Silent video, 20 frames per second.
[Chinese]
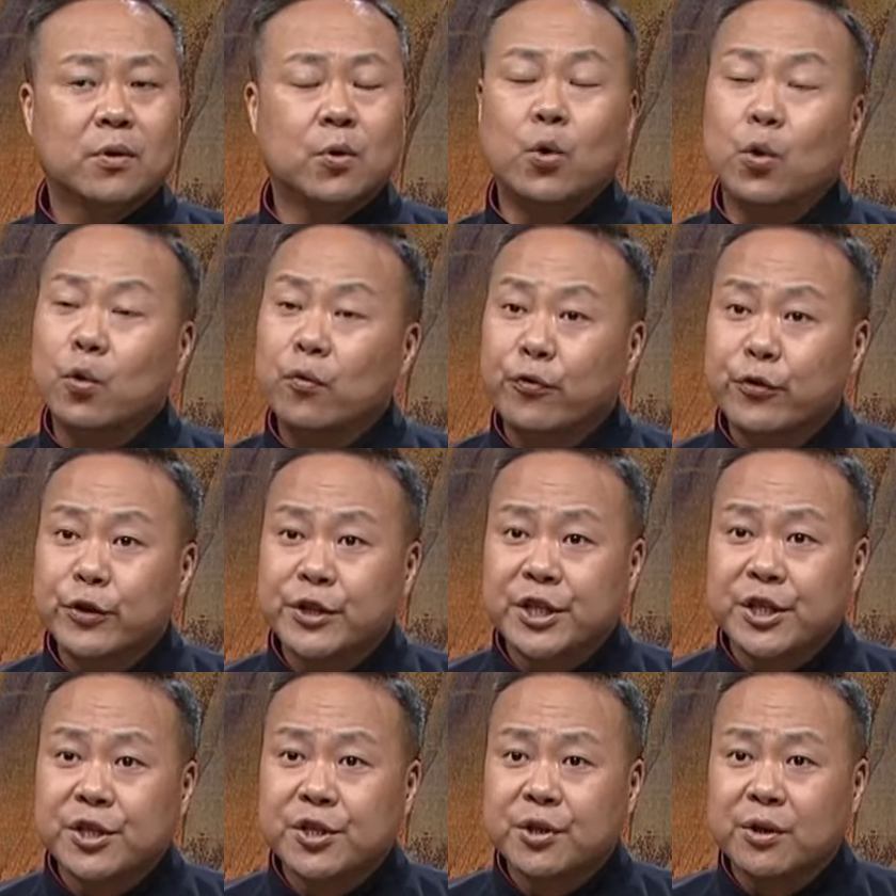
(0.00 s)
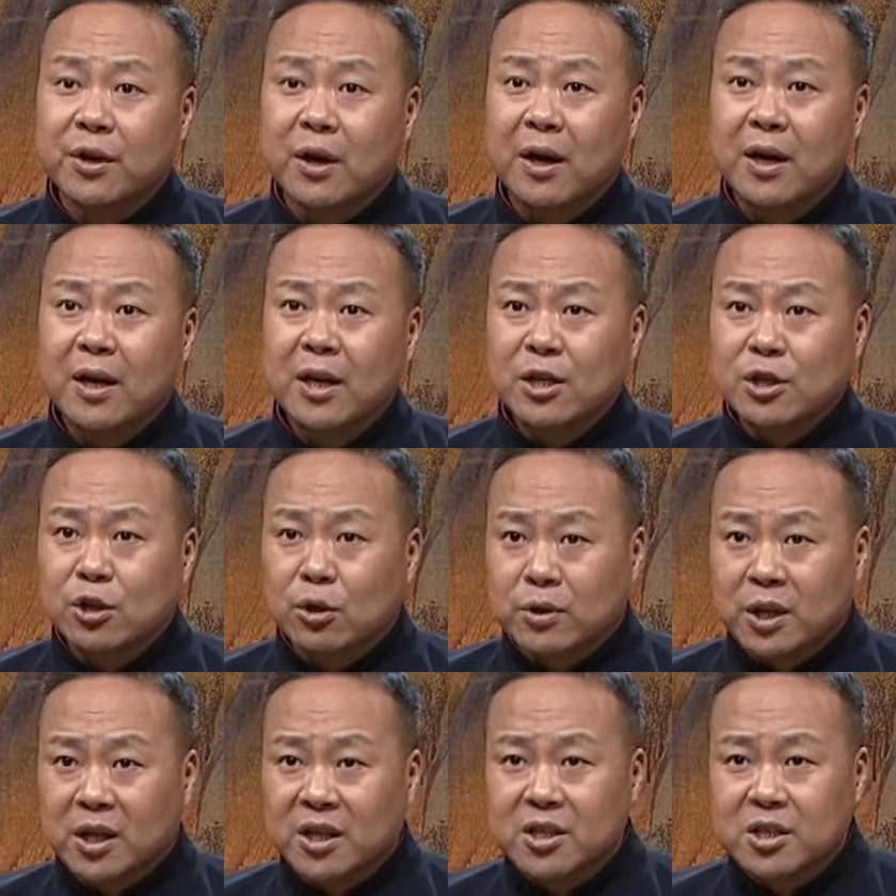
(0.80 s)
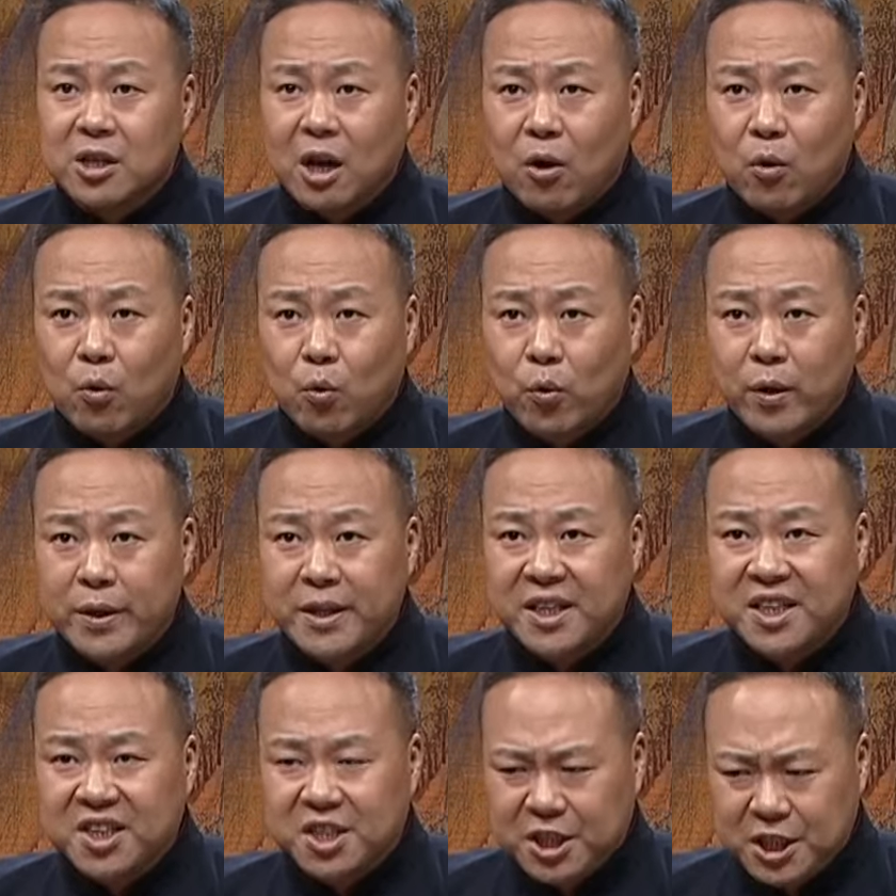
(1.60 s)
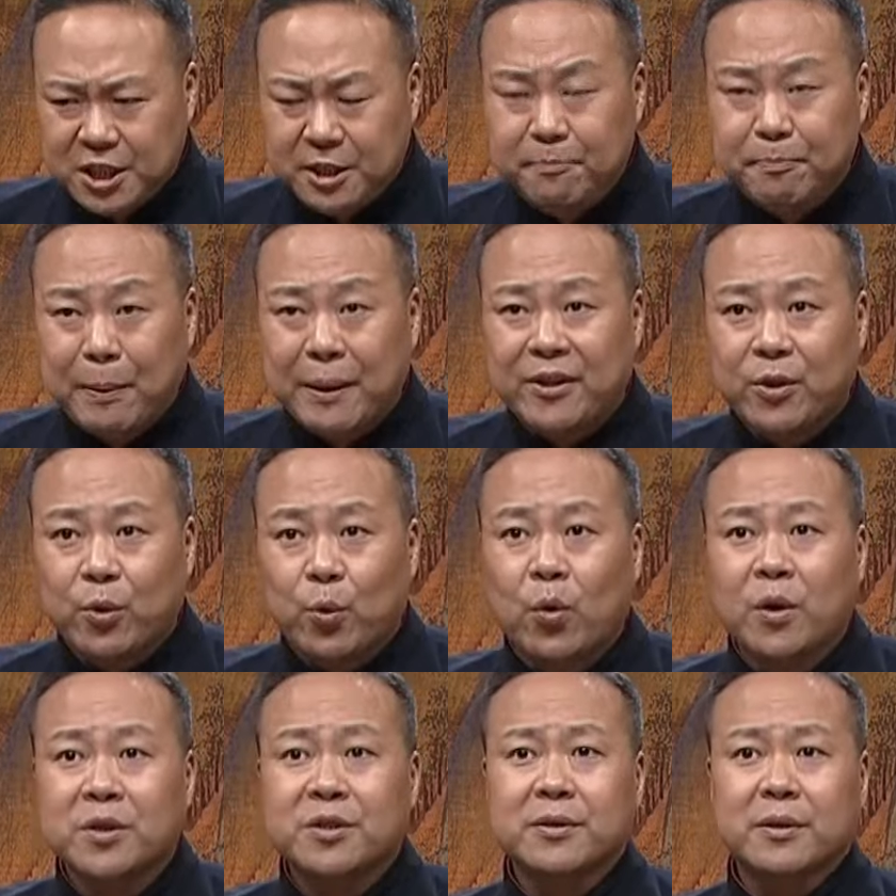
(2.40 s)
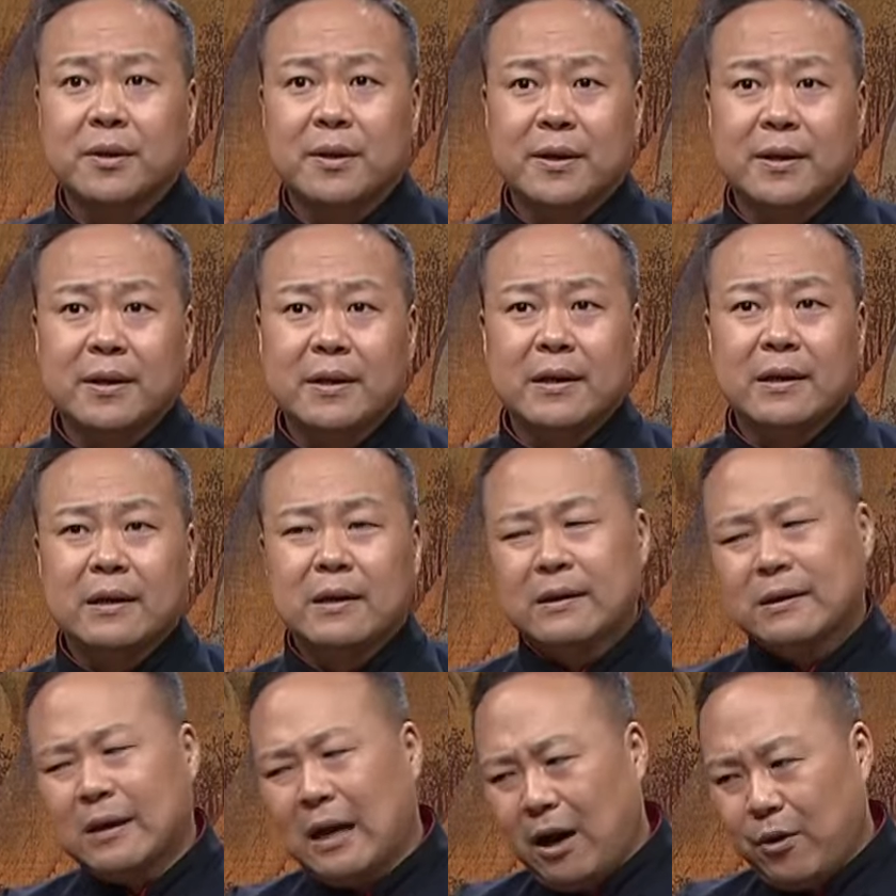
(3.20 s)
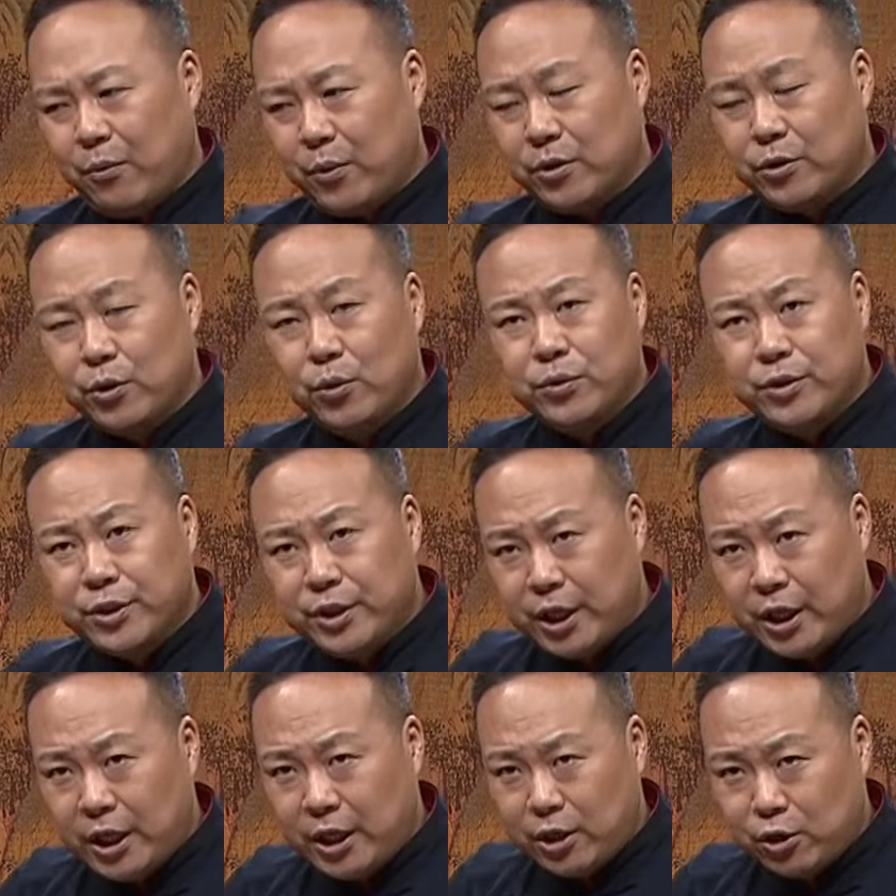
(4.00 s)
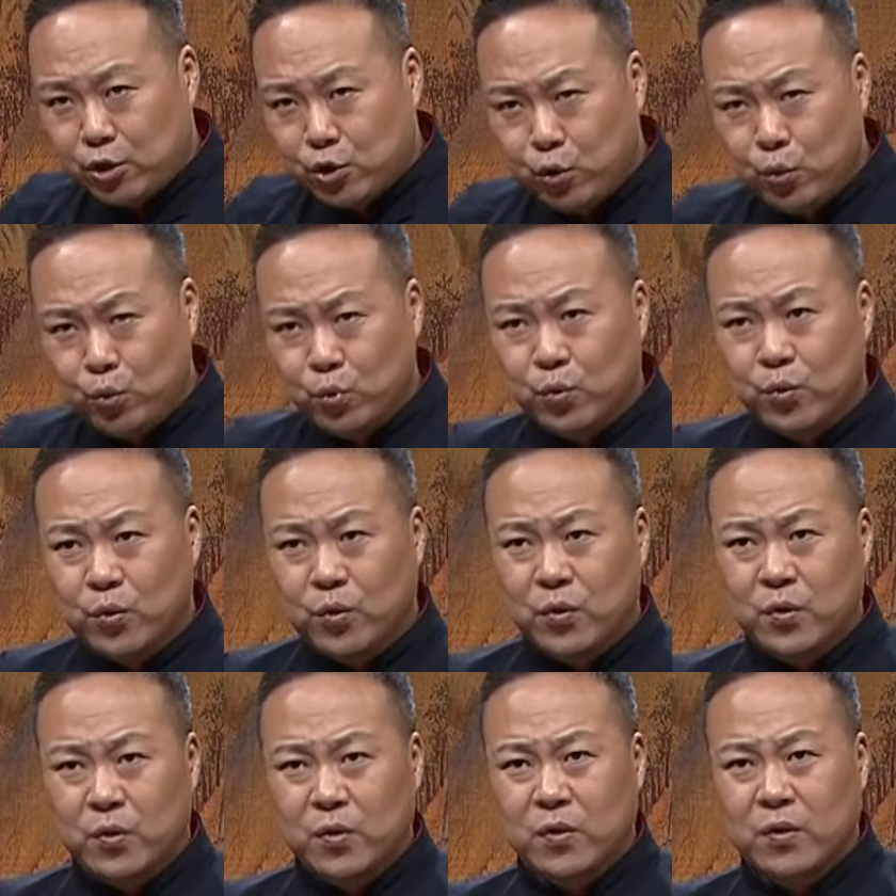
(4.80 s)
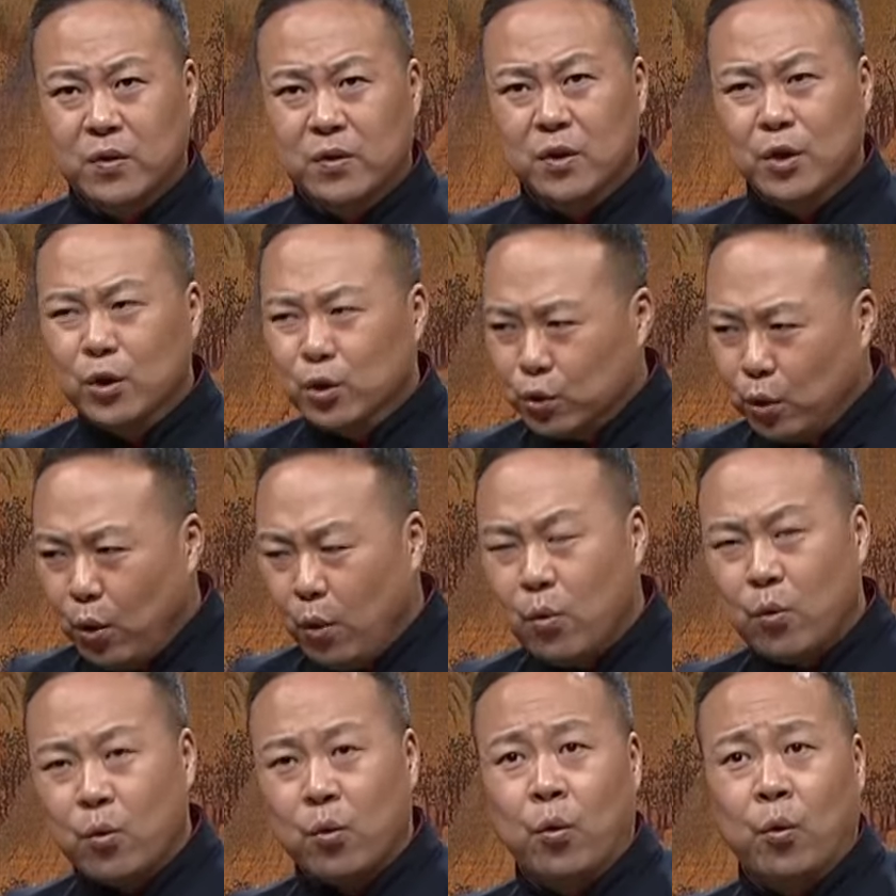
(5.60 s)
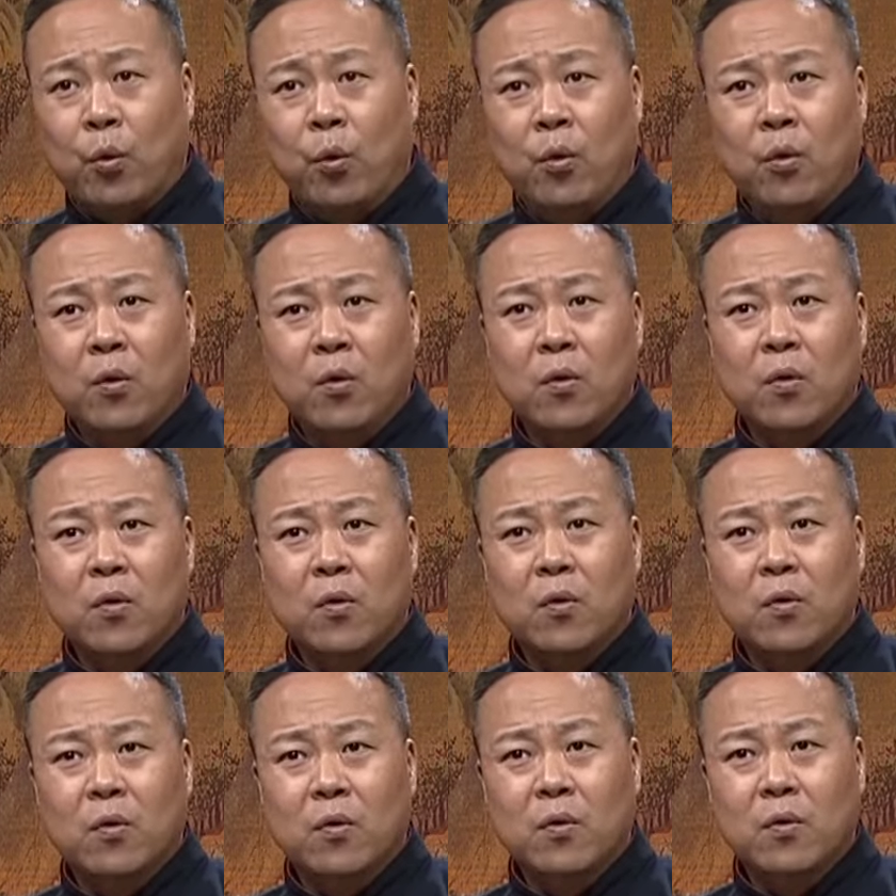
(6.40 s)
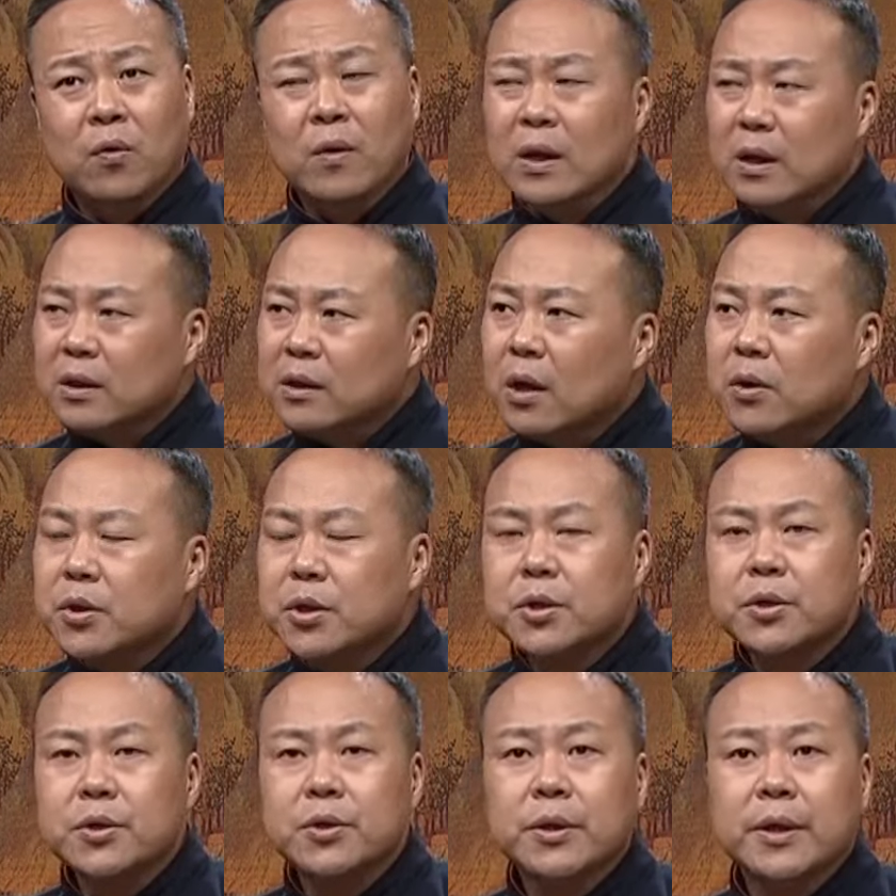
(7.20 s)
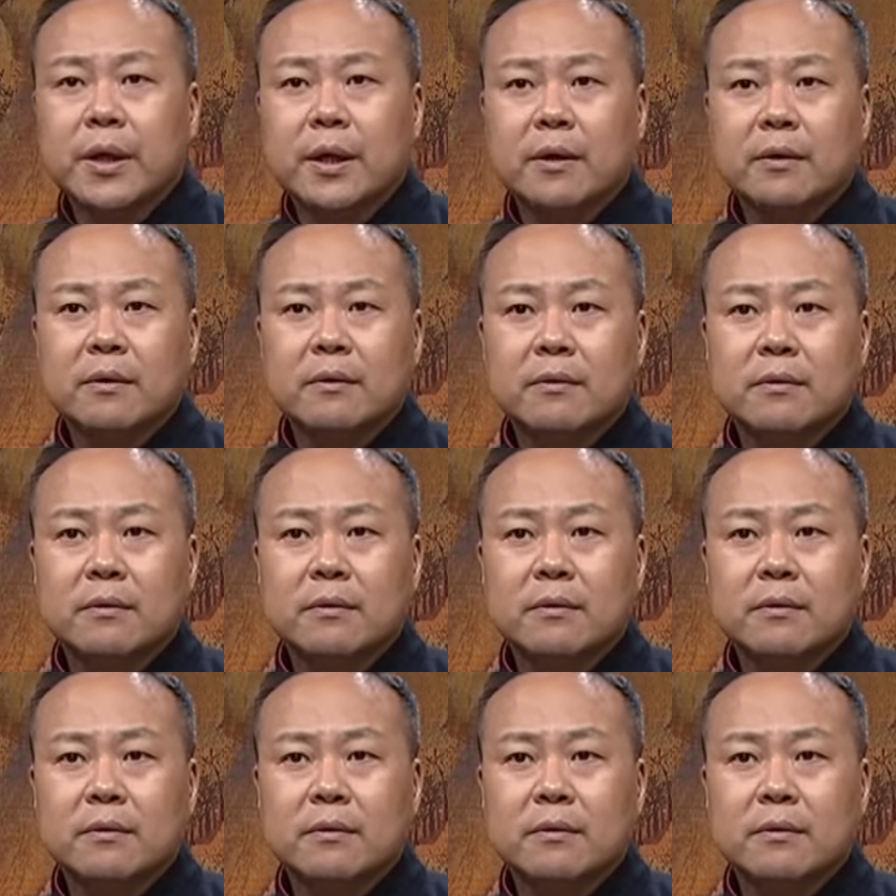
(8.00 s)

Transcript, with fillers: 胡服骑射。就成了赵国一个基本国策，大伙儿由抵触、痛苦，到适应，